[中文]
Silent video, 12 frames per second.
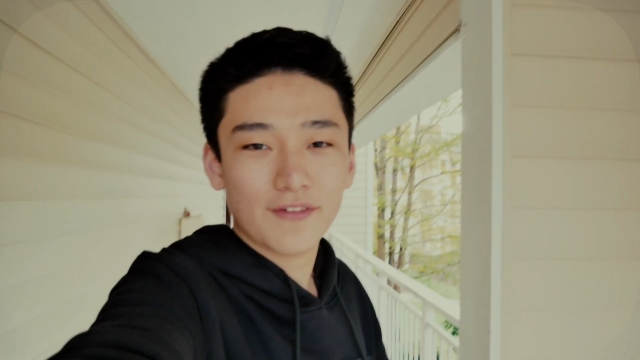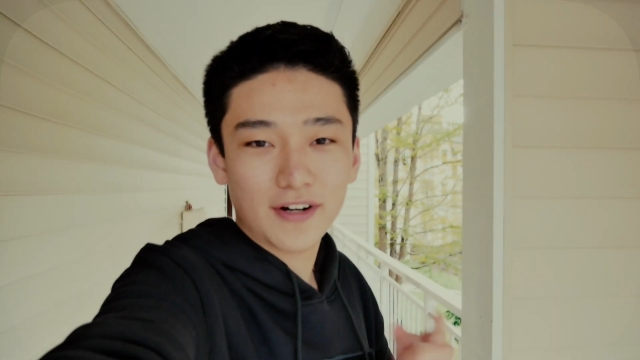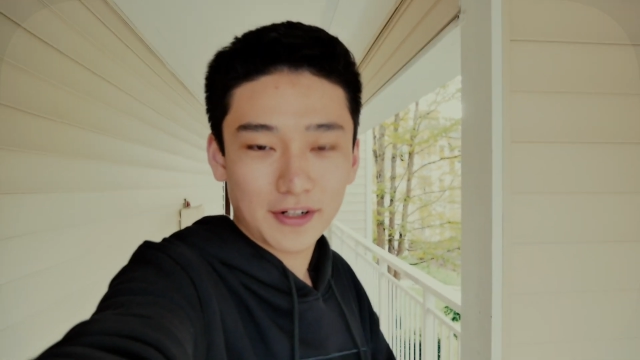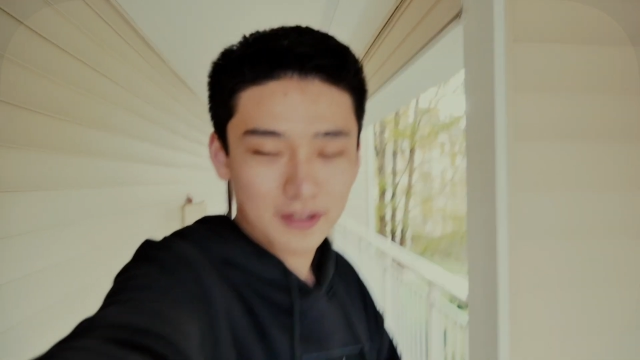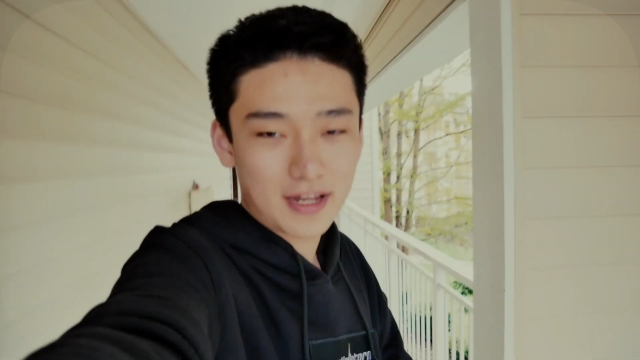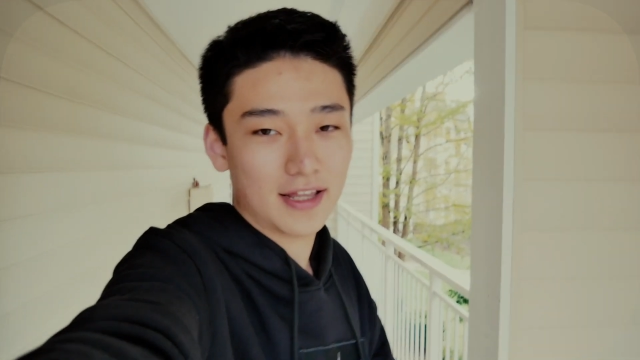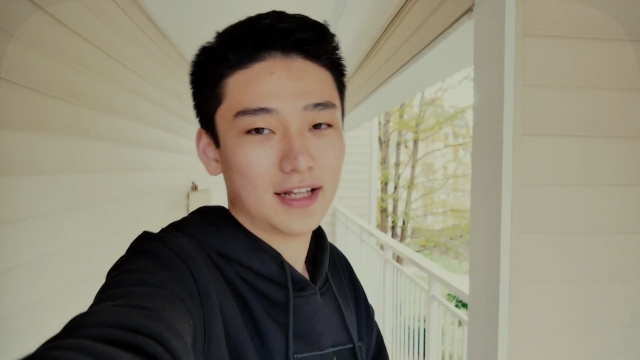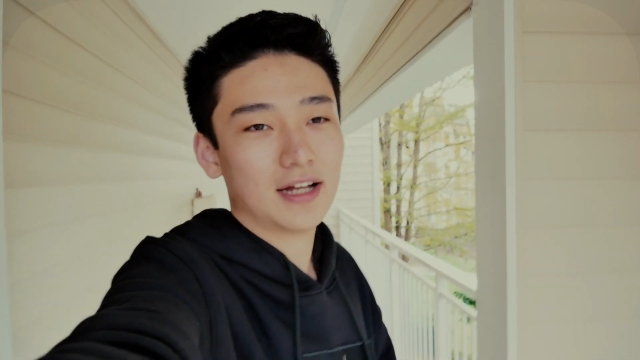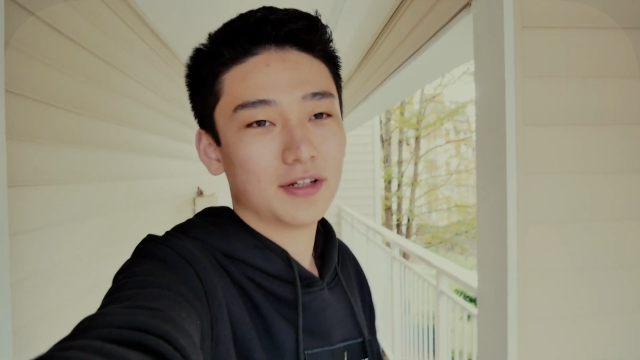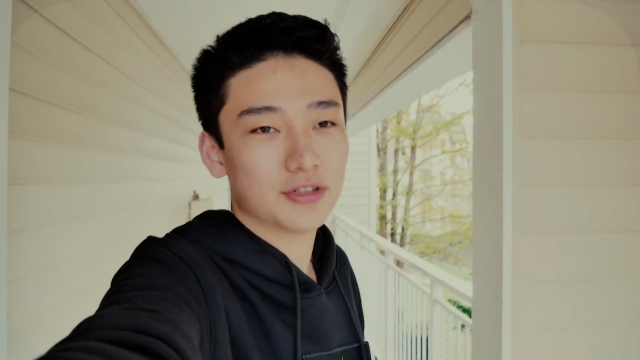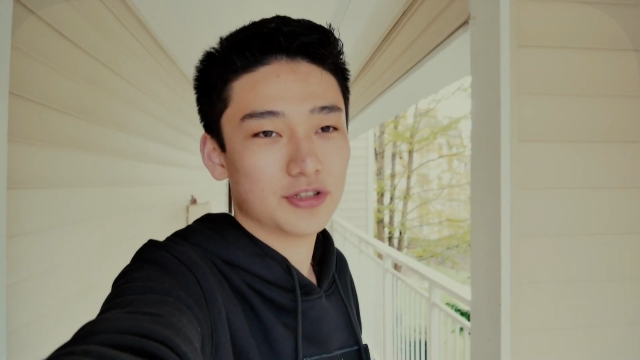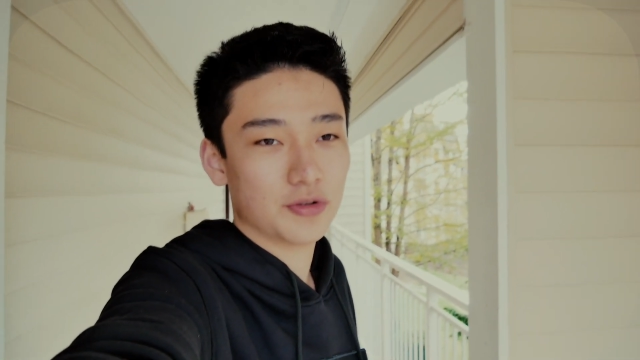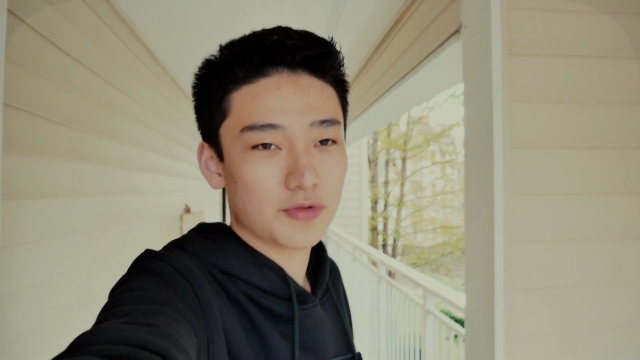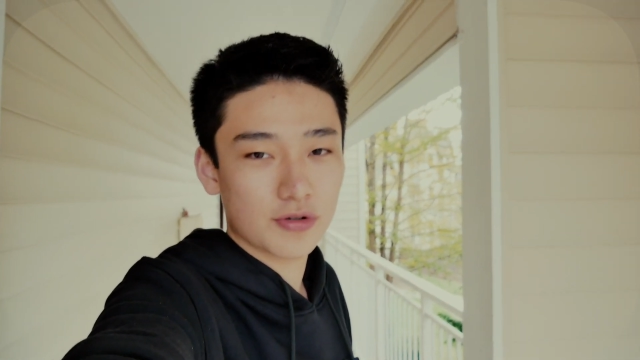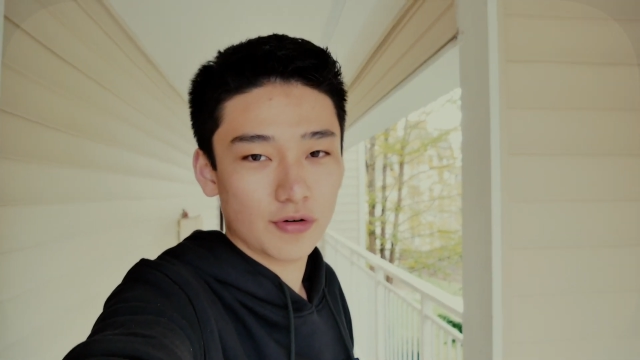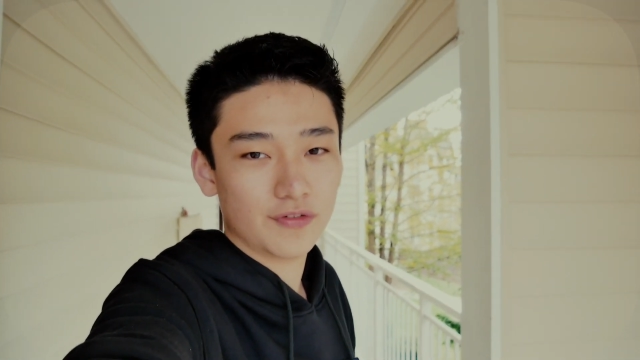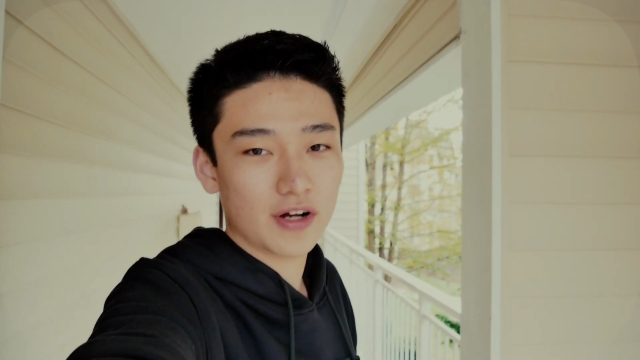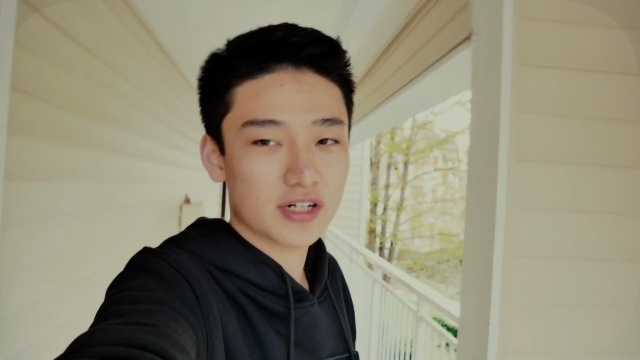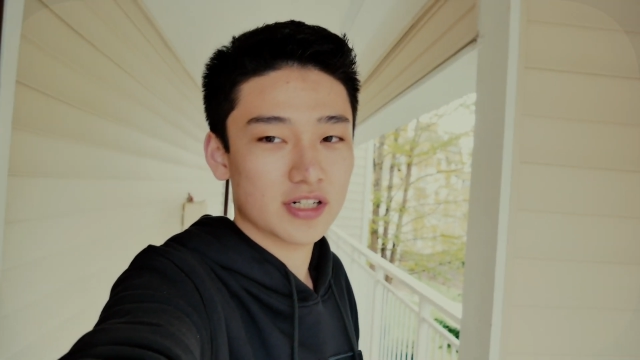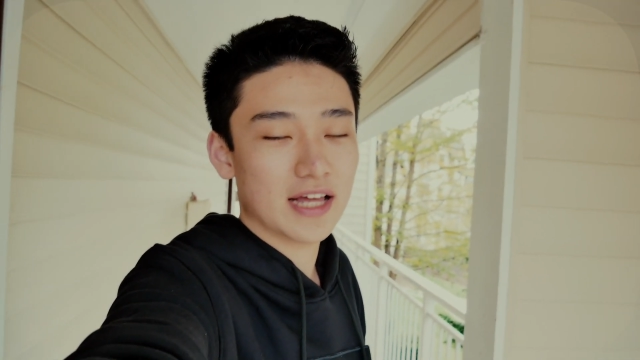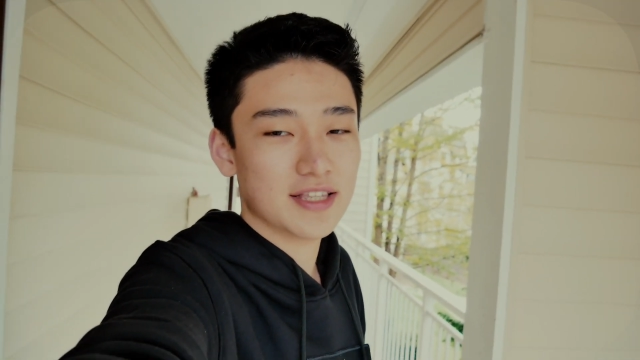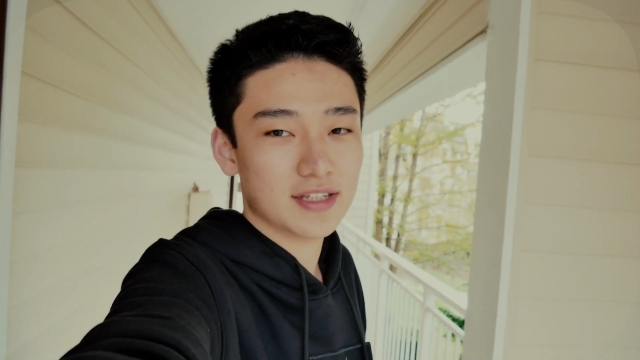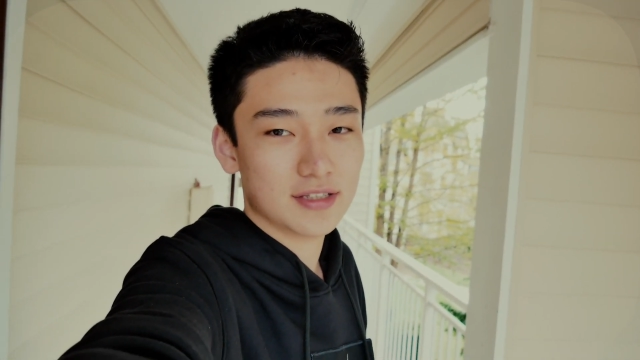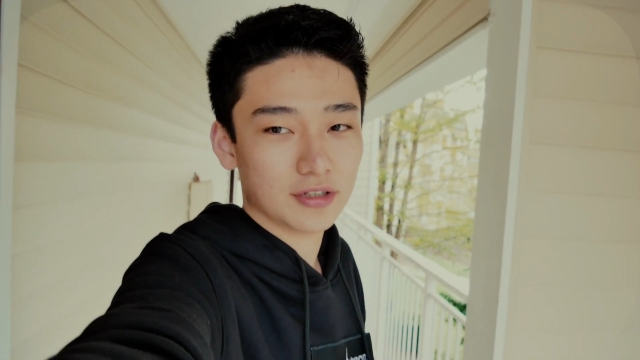非常推荐大家使用这种方式
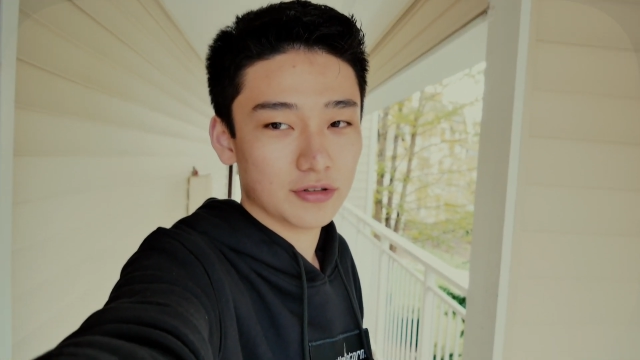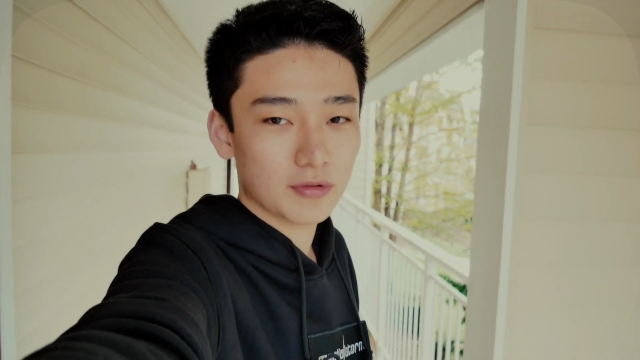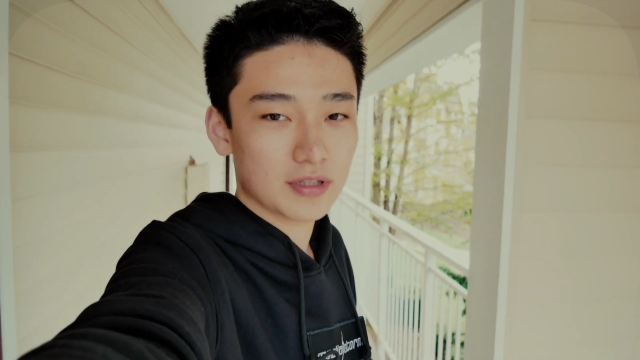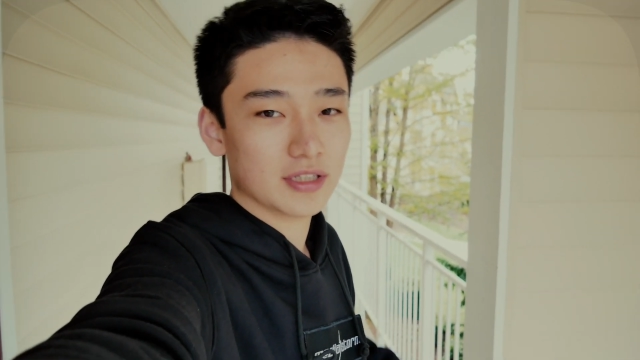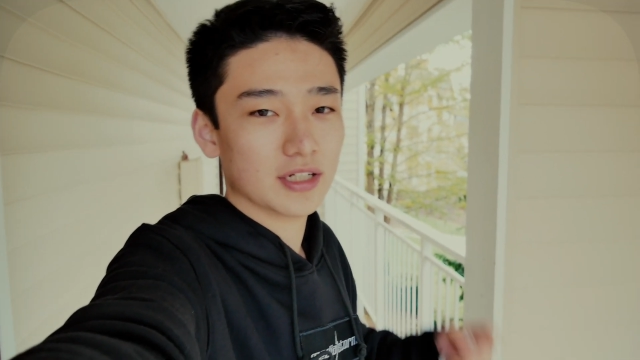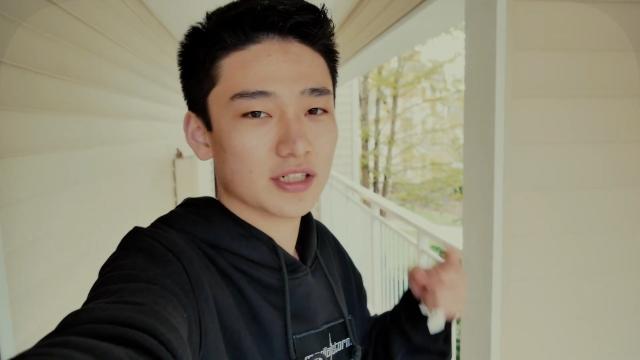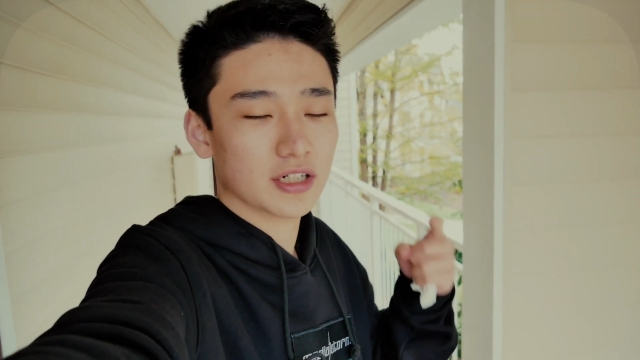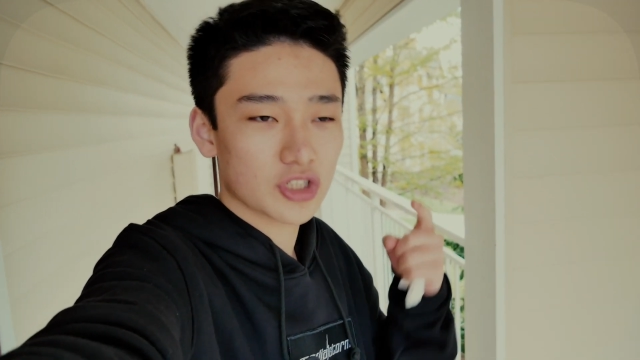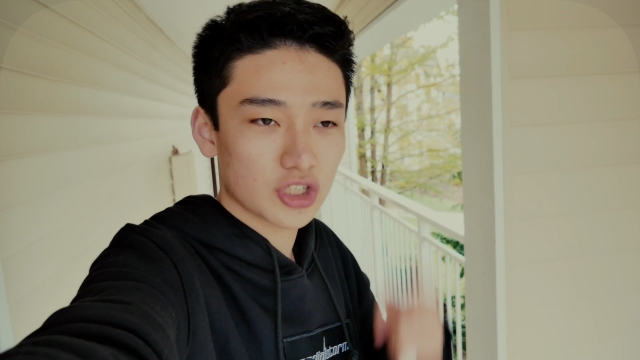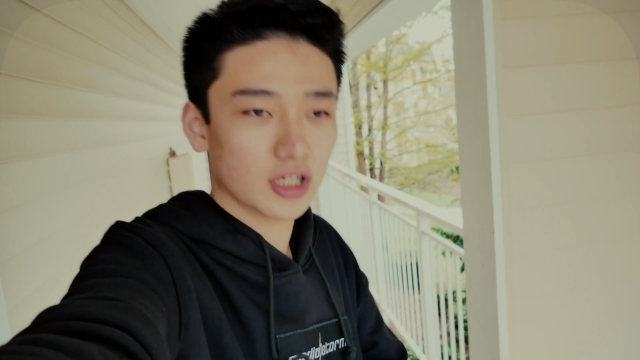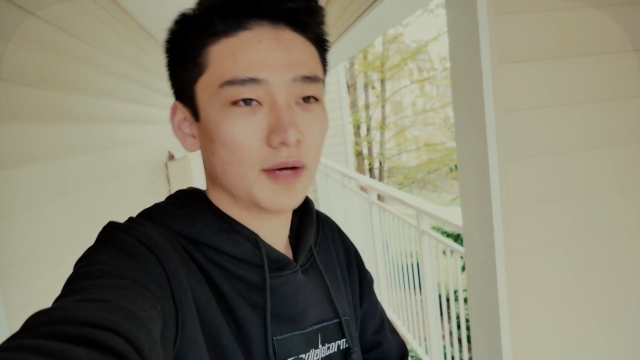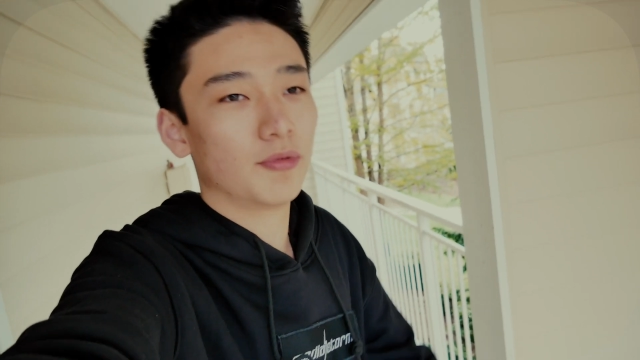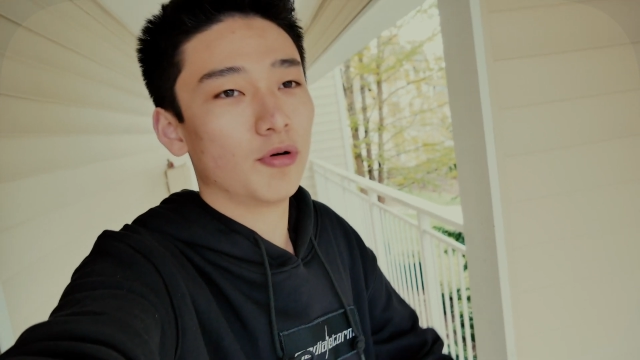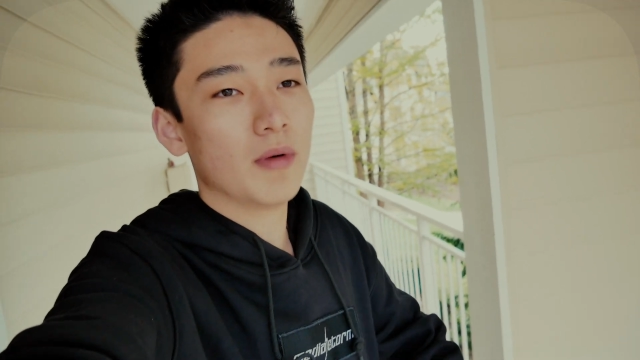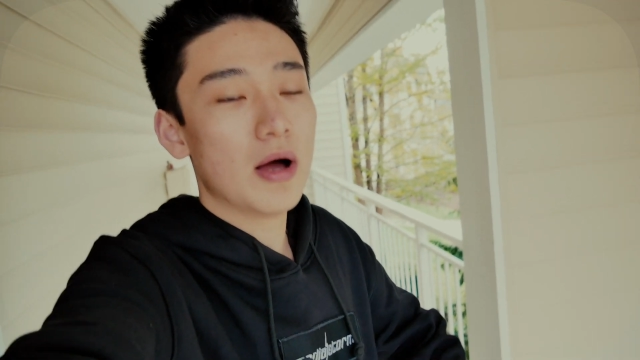来进行对你的这个车不